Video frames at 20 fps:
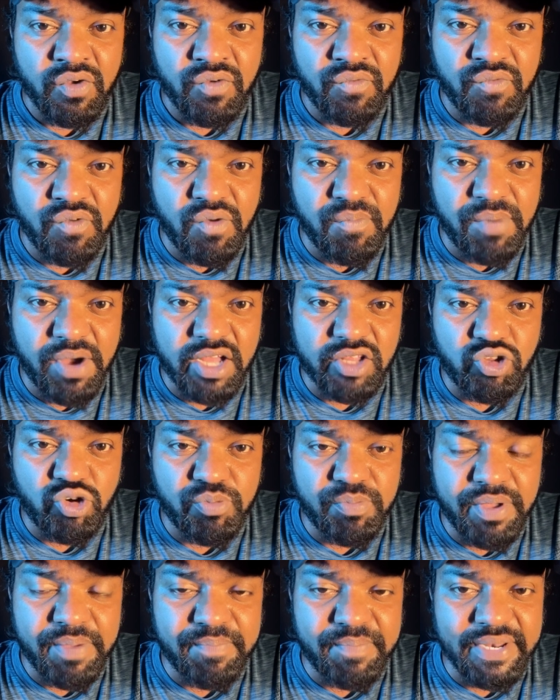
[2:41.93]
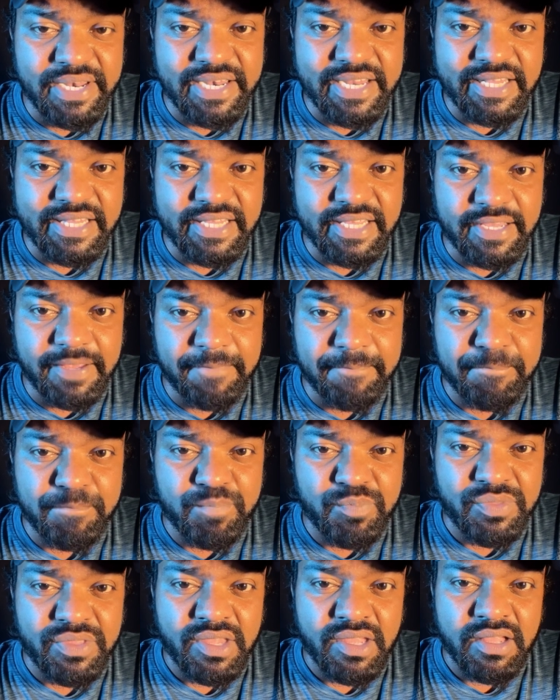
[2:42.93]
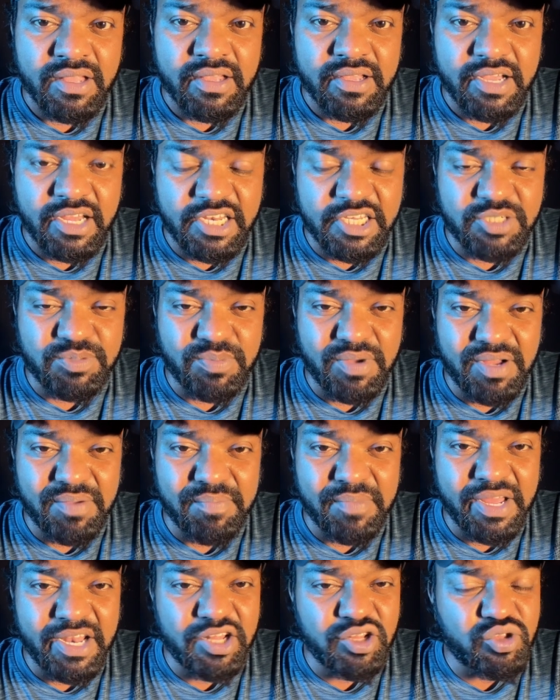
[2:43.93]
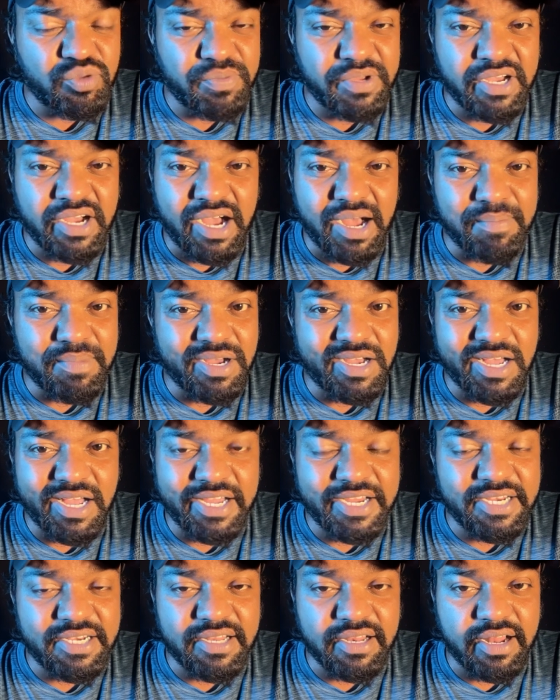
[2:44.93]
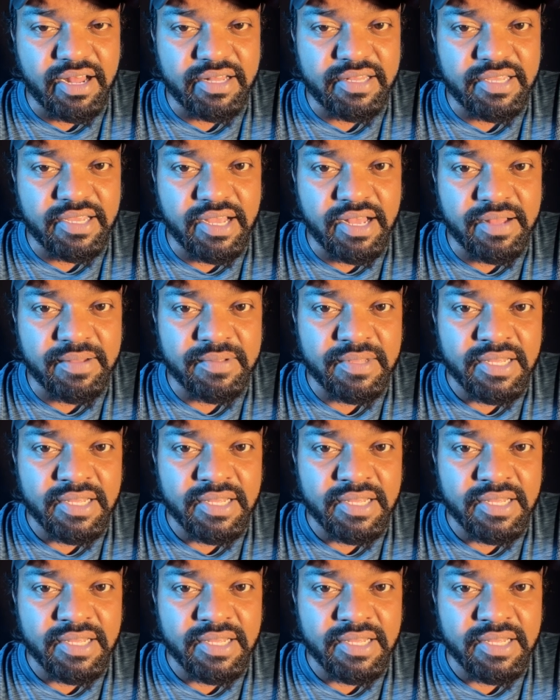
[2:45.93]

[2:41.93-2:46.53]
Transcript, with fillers: वो बाथरूम में बिल्ली थी करिश्मा मैंने तुम्हें खामा खा ही डरा दिया